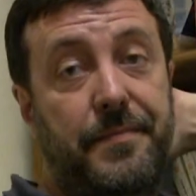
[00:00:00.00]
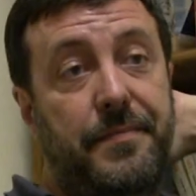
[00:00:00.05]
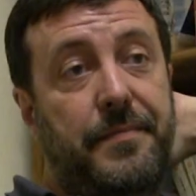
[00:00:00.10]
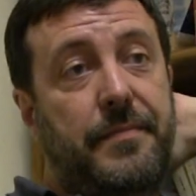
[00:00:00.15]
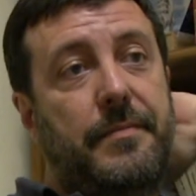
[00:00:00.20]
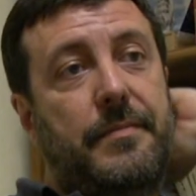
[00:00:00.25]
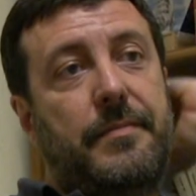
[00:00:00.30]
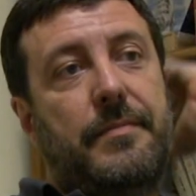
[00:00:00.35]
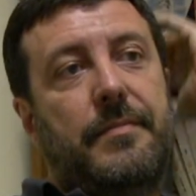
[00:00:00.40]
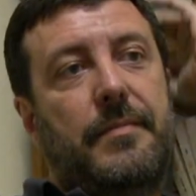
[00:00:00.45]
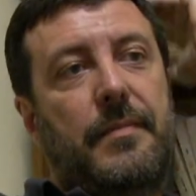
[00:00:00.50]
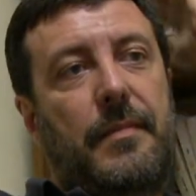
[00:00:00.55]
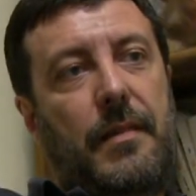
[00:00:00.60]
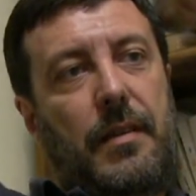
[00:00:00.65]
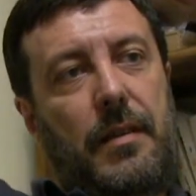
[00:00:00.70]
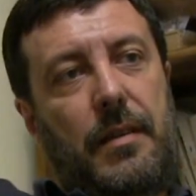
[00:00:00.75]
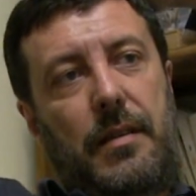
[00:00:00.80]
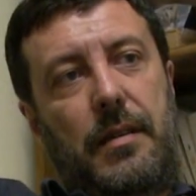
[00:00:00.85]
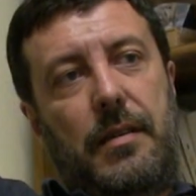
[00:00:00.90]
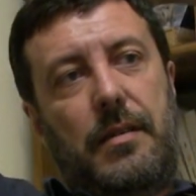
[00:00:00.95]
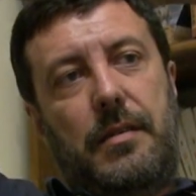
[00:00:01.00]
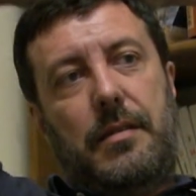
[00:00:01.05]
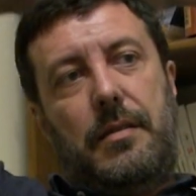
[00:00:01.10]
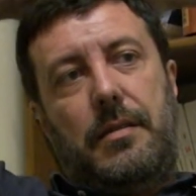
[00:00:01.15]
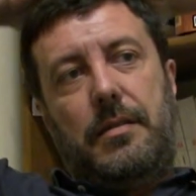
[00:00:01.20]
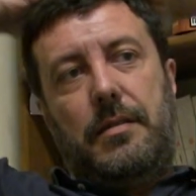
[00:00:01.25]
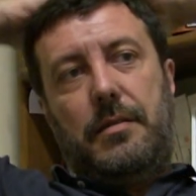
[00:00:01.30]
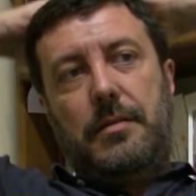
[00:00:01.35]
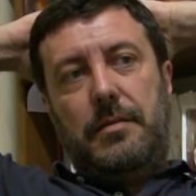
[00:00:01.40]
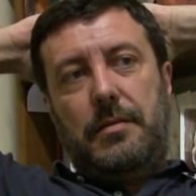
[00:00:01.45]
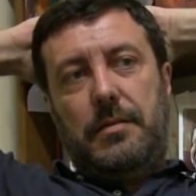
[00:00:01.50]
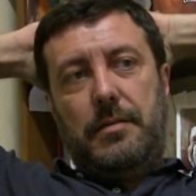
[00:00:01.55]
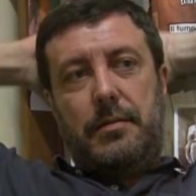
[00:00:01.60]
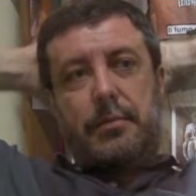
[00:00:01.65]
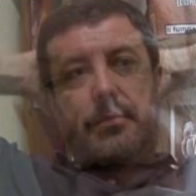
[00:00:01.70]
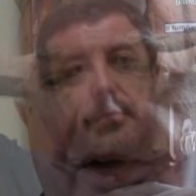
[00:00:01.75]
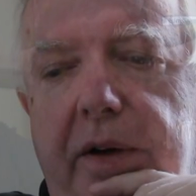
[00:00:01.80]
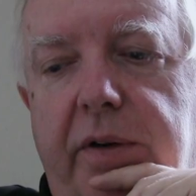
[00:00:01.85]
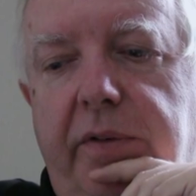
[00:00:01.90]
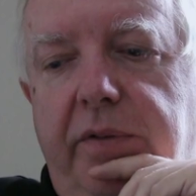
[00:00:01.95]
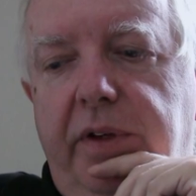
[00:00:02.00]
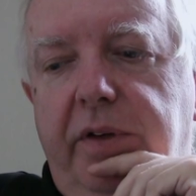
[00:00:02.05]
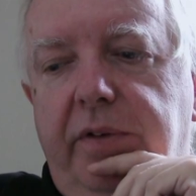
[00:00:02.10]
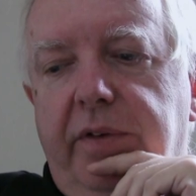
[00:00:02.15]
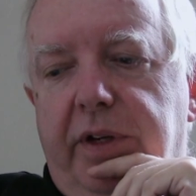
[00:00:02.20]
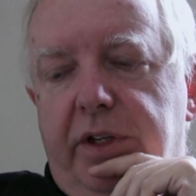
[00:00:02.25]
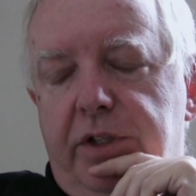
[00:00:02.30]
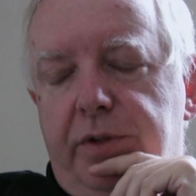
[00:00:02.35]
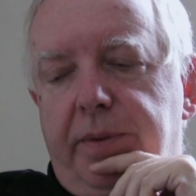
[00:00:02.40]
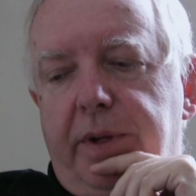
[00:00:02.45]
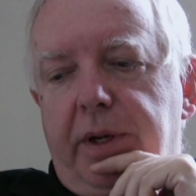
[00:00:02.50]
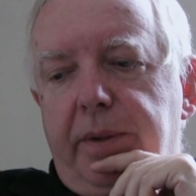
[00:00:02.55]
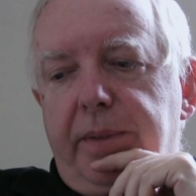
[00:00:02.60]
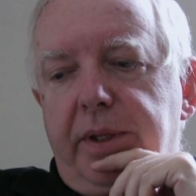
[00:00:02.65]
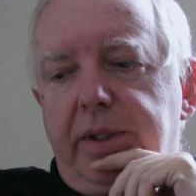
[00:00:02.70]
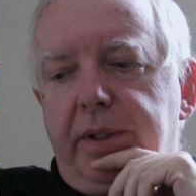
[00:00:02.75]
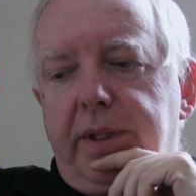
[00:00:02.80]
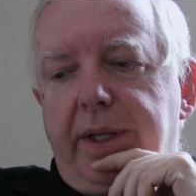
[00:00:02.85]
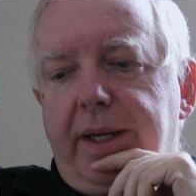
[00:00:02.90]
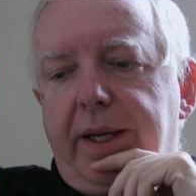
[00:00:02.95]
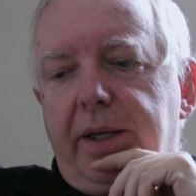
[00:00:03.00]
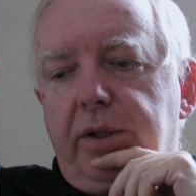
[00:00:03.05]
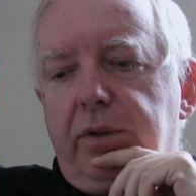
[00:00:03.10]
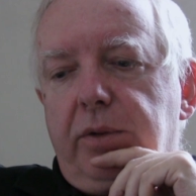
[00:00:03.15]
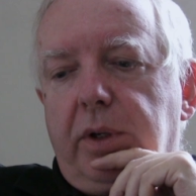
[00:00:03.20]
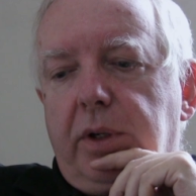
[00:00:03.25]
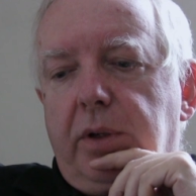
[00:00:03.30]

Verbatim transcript: aiutare la persona a vivere sperimentando,